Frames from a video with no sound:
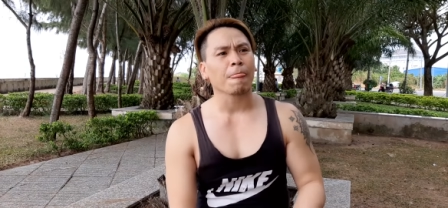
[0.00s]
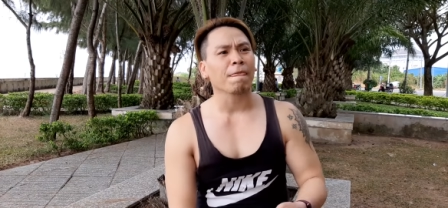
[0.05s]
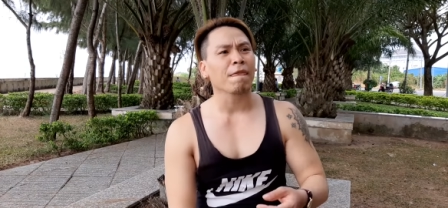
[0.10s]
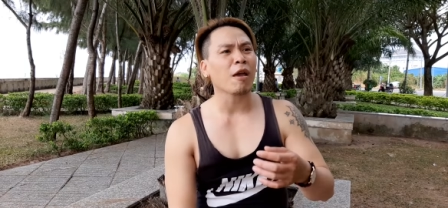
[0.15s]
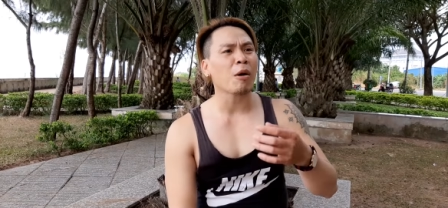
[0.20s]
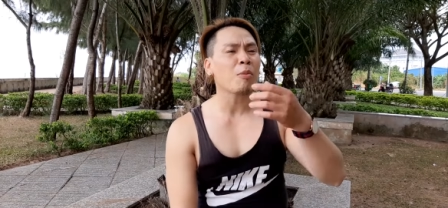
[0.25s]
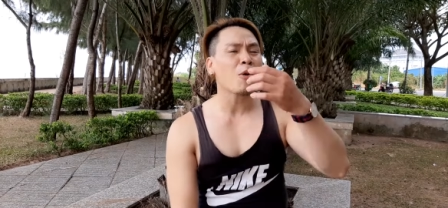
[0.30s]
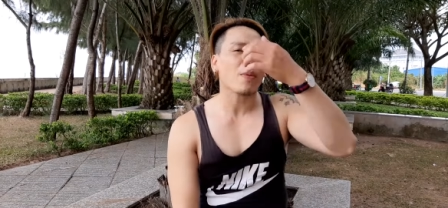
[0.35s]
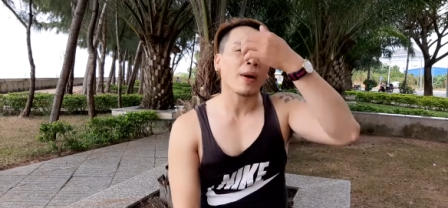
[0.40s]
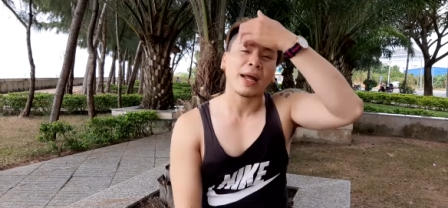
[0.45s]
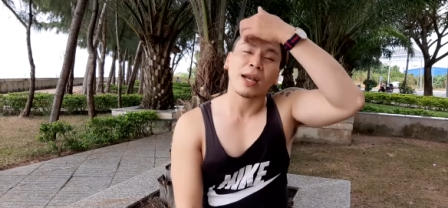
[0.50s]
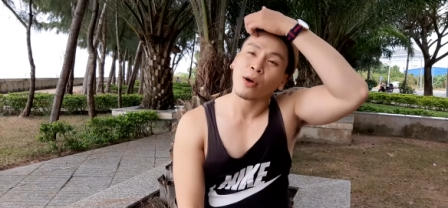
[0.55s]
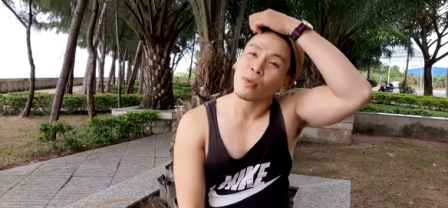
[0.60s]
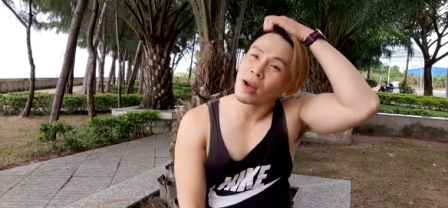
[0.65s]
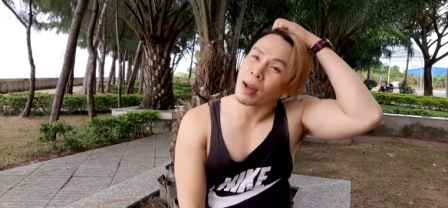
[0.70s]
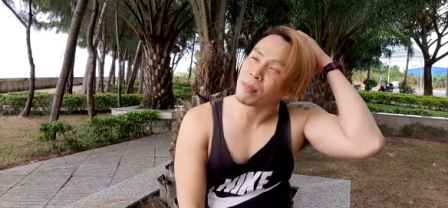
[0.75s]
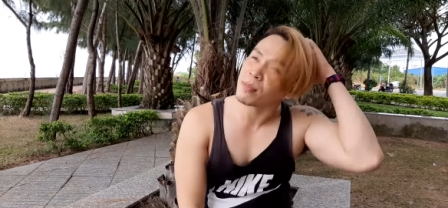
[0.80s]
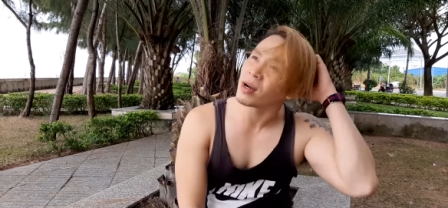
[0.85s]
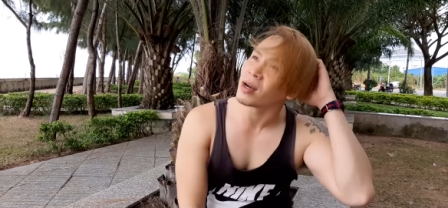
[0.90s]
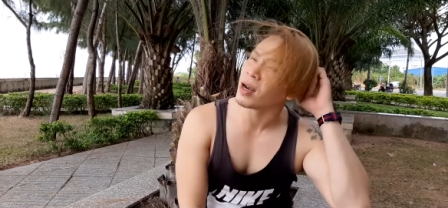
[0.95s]
trong một ngày đầu
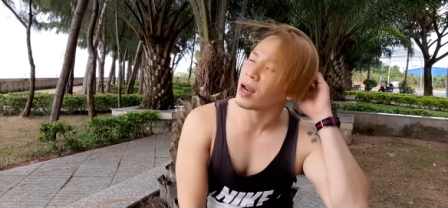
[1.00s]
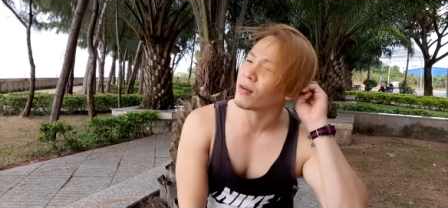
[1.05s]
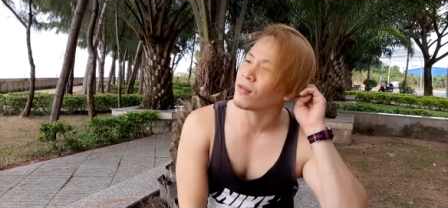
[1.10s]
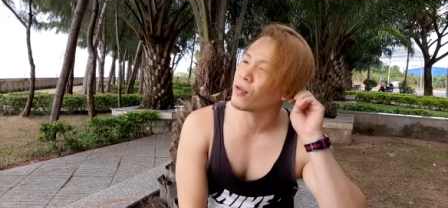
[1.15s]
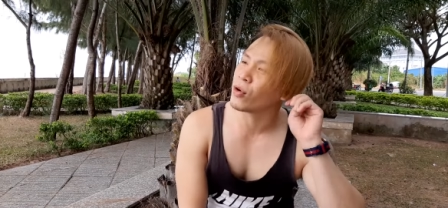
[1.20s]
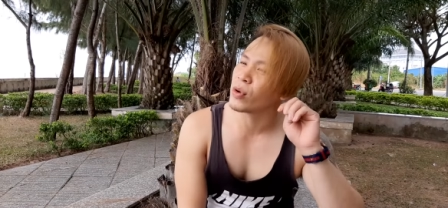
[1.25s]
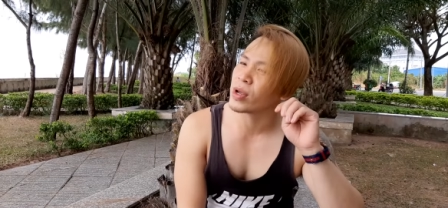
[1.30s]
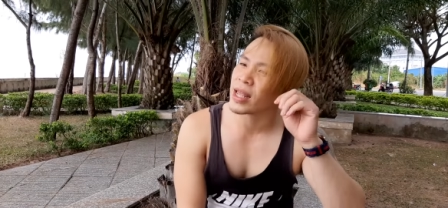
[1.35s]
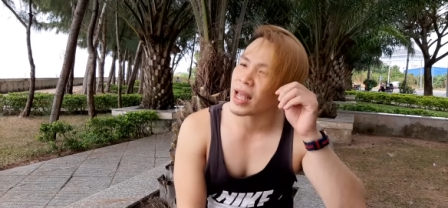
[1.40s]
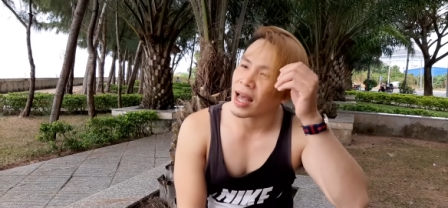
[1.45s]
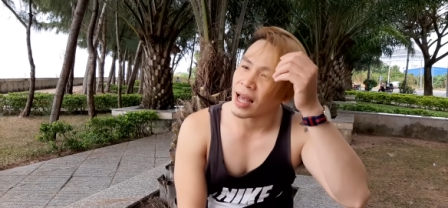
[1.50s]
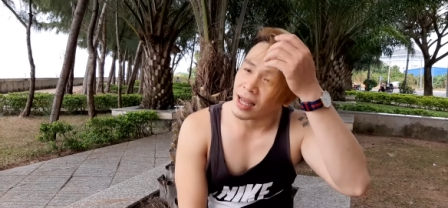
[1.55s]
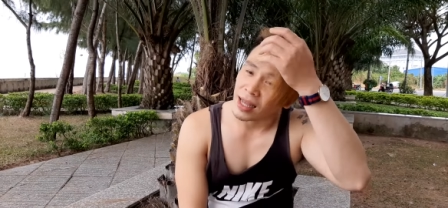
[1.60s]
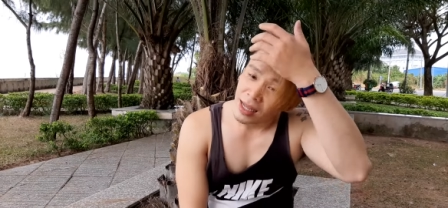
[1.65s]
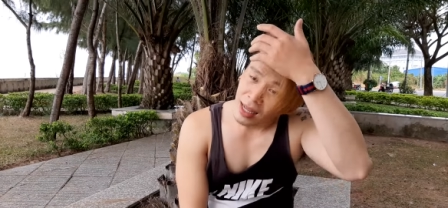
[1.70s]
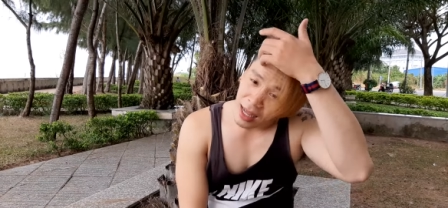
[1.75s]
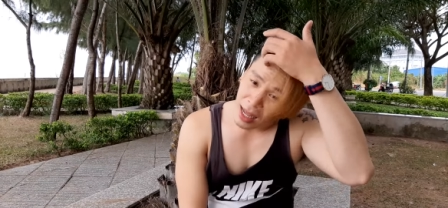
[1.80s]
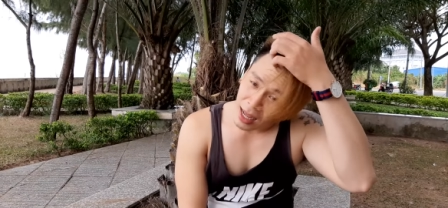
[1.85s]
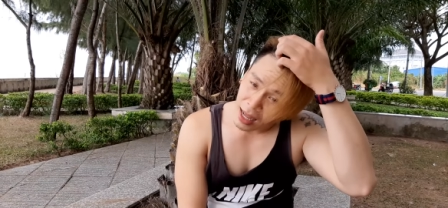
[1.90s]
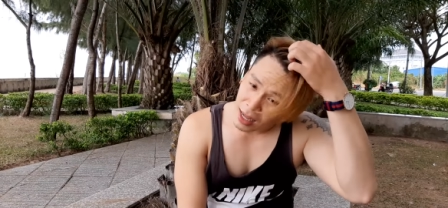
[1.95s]
năm rất là vui nha
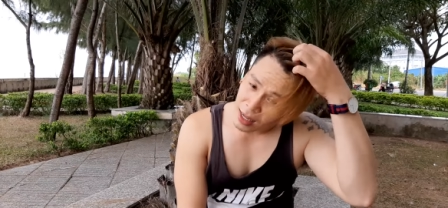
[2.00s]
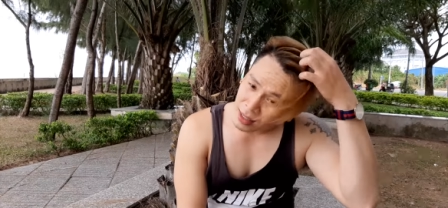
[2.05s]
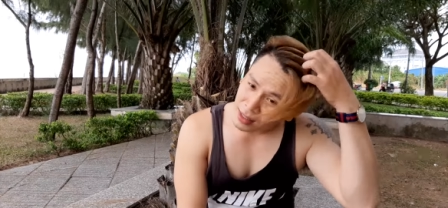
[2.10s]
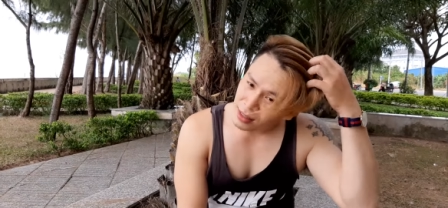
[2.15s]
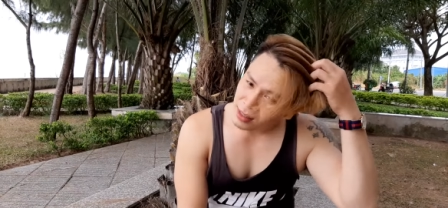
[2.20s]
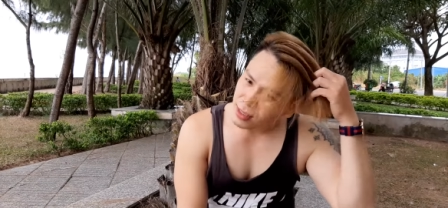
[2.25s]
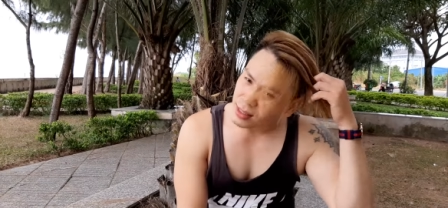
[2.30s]
à,